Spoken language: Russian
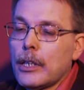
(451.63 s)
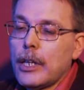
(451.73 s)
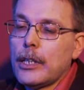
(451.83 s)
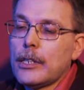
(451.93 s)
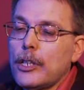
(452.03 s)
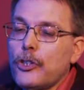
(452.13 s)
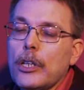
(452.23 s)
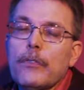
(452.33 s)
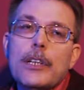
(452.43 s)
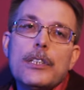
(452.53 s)
когда
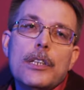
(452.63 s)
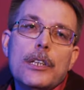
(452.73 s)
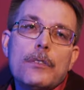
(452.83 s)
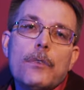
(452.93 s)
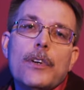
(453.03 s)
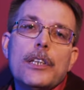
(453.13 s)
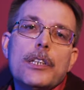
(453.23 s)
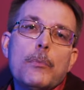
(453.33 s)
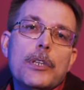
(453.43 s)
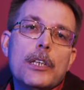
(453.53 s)
сначала в России развивались
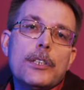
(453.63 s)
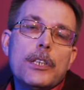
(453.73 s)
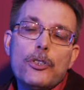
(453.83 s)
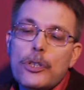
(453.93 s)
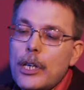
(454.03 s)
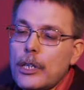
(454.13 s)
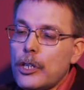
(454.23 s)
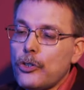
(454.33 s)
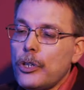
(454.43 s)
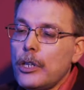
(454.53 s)
капиталистические
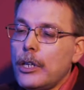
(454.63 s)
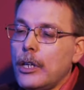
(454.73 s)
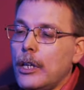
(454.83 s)
отношения,